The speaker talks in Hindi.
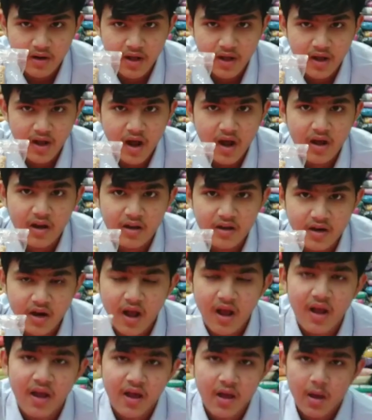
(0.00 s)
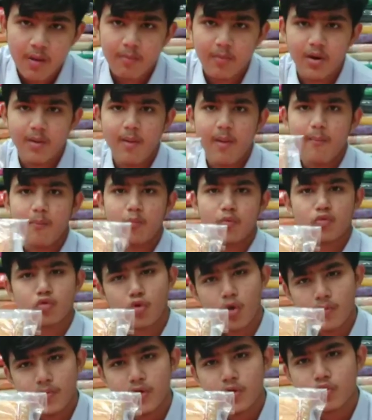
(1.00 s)
रहेगा कलर का मतलब आप
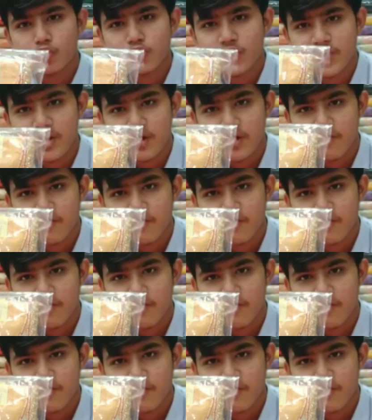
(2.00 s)
तो भी कुछ